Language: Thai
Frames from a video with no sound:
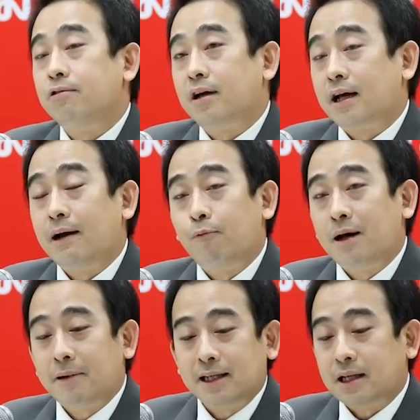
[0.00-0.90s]
อยู่กับคำ
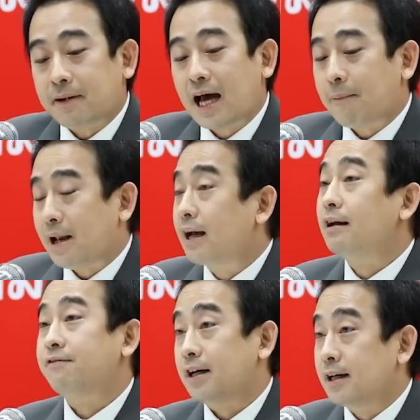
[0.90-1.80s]
ว่าผลิตภาพและ
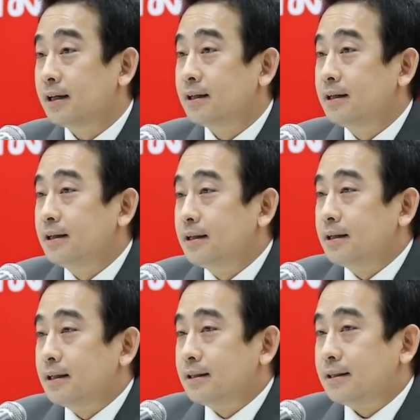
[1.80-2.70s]
เงินเฟ้อ
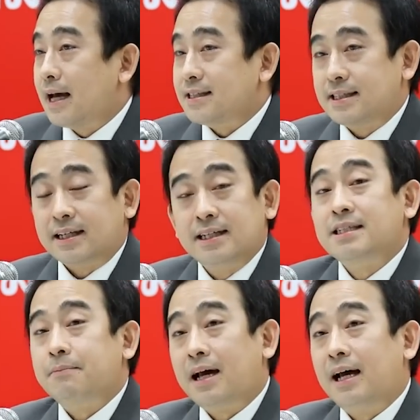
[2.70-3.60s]
แต่สิ่งที่
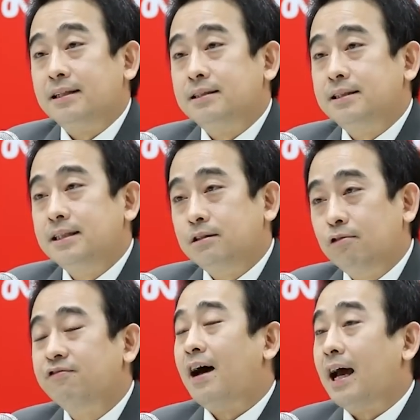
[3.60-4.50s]
สำคัญที่
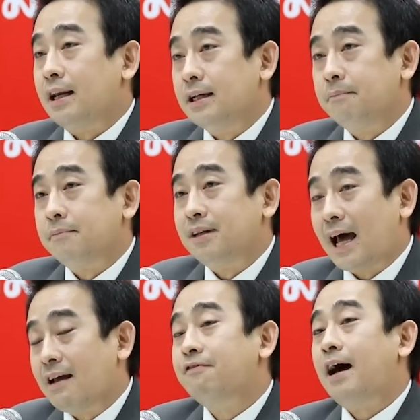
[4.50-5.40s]
ทุกฝ่ายลืมห
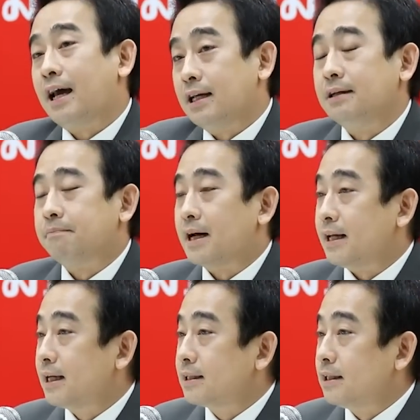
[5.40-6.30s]
ลายฝ่ายลืมไป
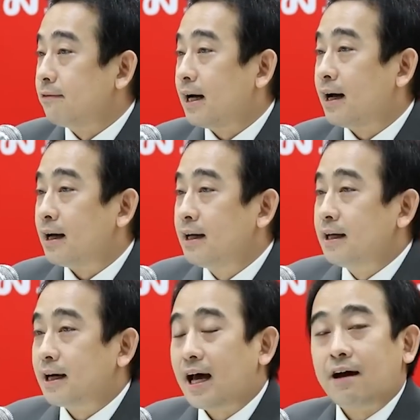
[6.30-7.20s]
นั่นคือว่า
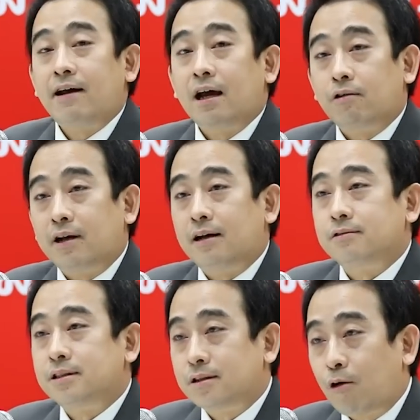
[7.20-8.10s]
ค่าแรงของเรา
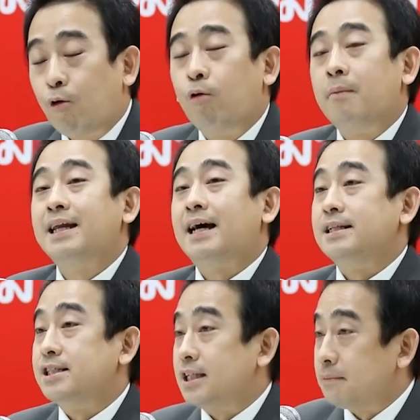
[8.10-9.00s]
โตไม่ทัน
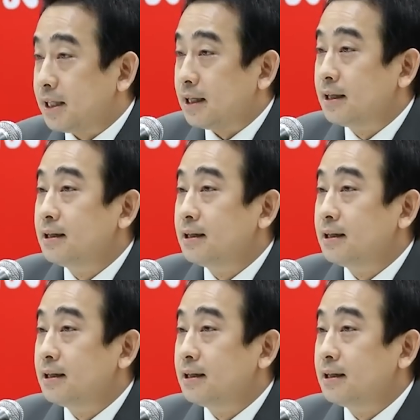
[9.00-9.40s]
จี ดี พี